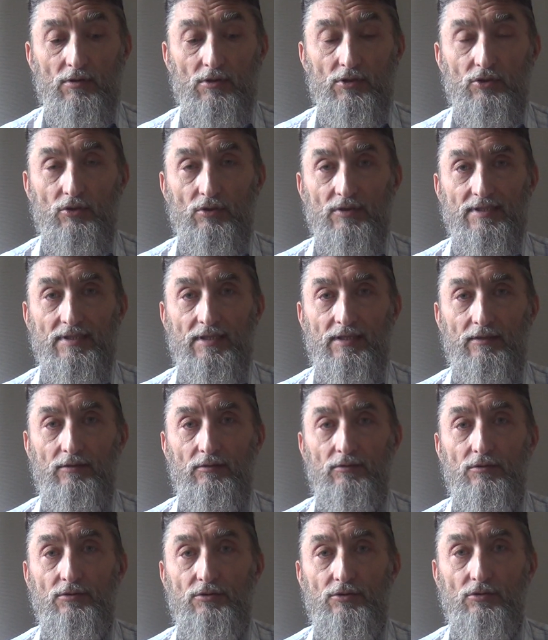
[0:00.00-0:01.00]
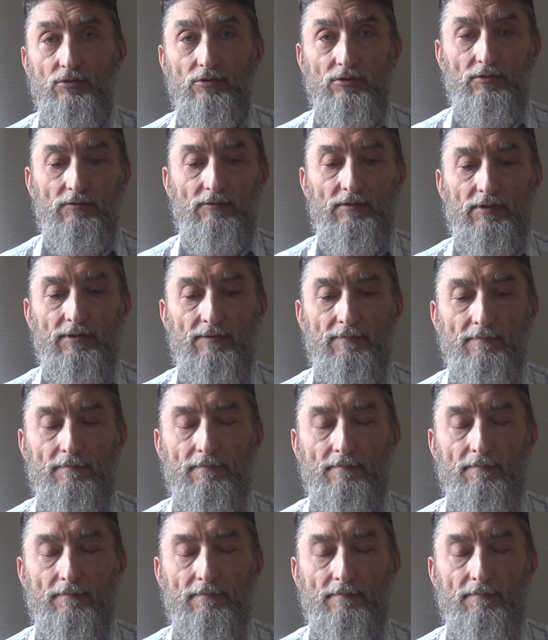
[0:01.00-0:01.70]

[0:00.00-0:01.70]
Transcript: что следует чувствовать.